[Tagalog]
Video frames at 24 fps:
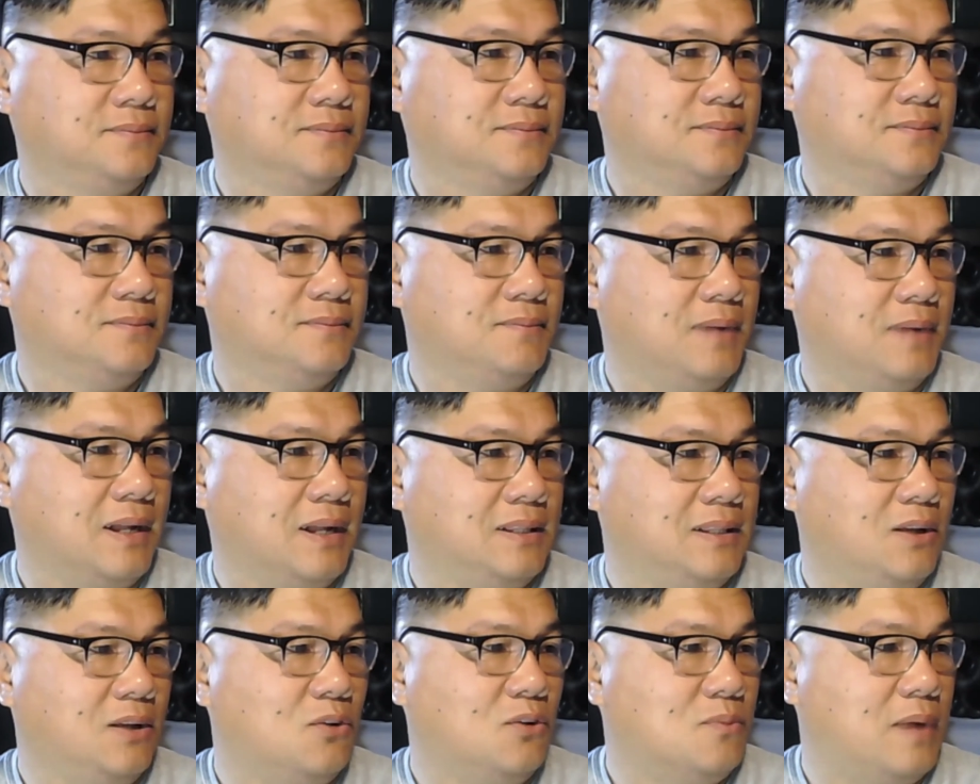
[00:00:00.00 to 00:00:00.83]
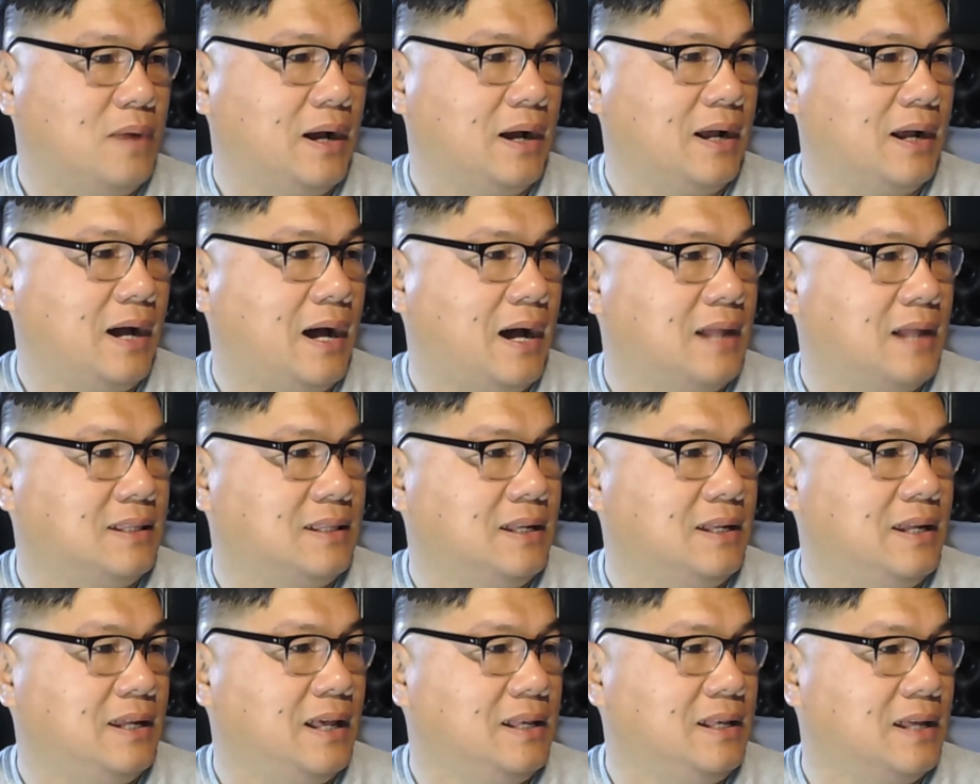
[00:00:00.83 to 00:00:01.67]
Magandang umaga
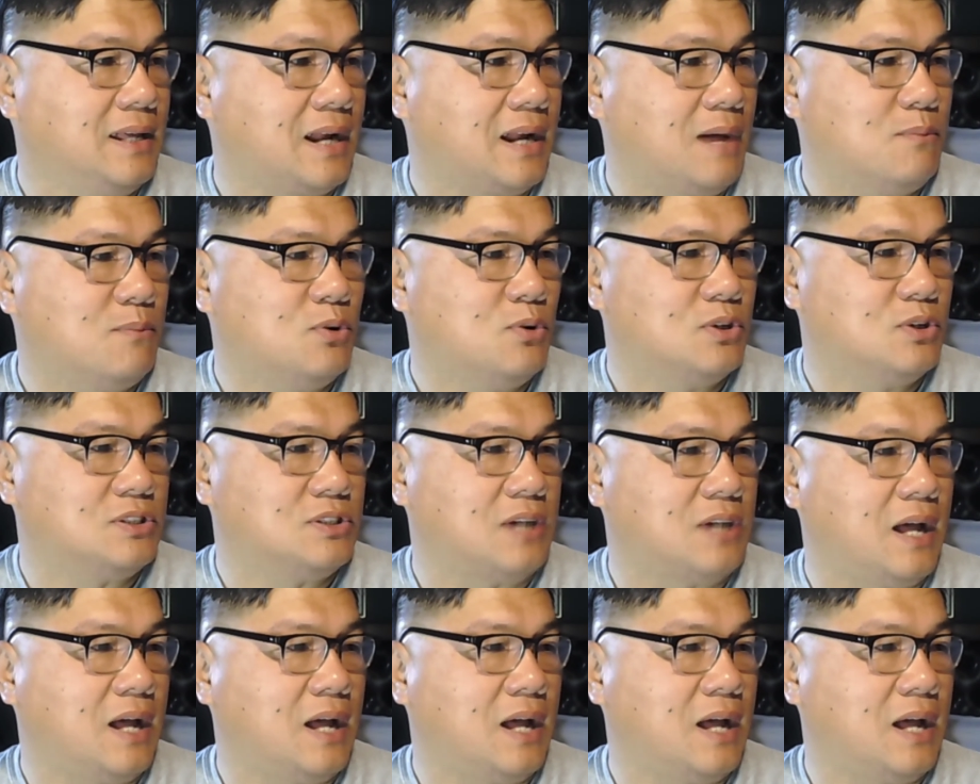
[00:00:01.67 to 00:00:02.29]
Ate Nelly Ramos,